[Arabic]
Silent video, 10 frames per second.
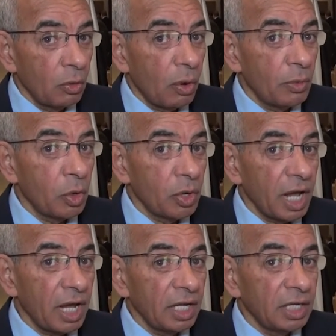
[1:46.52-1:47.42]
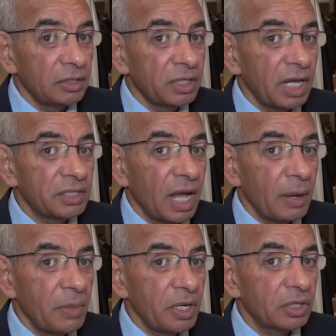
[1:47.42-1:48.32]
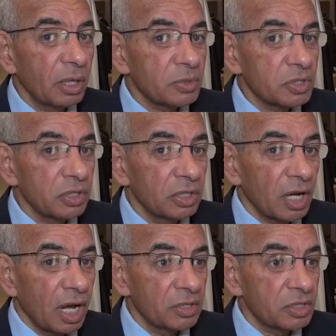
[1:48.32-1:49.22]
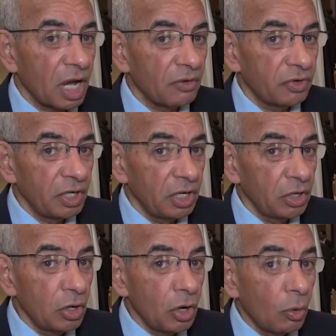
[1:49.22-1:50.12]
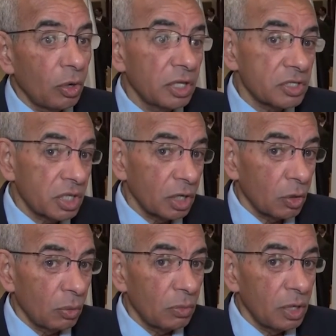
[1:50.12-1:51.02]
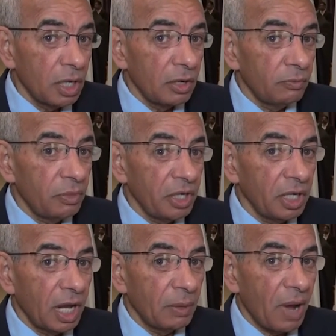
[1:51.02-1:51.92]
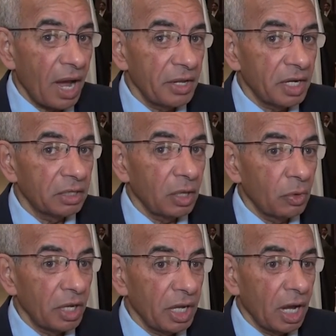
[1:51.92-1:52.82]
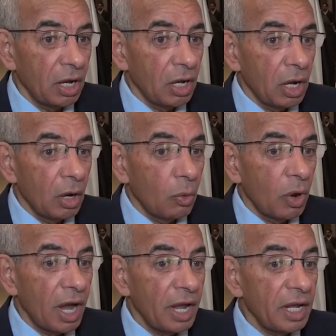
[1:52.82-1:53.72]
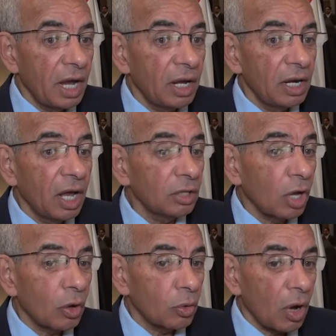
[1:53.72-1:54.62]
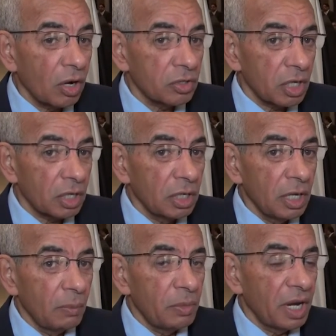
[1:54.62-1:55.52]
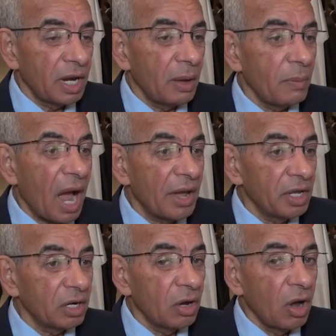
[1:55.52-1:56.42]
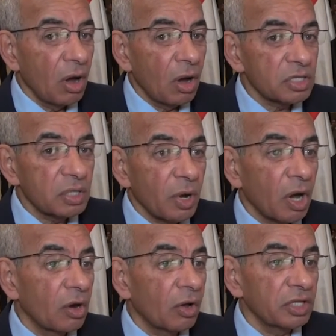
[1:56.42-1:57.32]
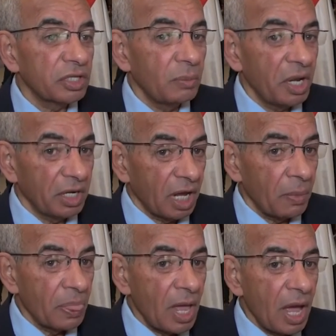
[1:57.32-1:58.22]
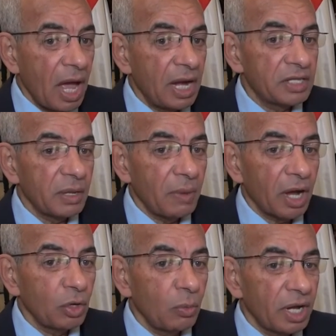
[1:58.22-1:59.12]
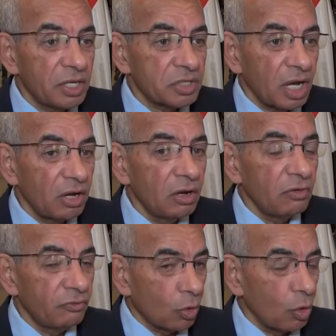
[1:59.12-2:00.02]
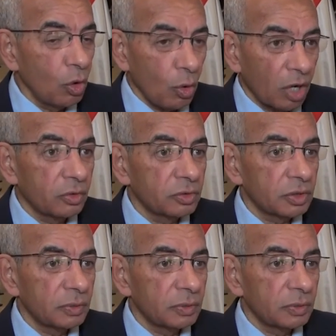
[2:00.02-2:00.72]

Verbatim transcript: ومن هنا تأتي أهمية تبصير الصحفيين وتذكيرهم بالمعايير الدولية وهي لا تخرج أكثر من أنها معايير قصب أخلاقات المهنة التي ينبغي نمارسها في كل وقت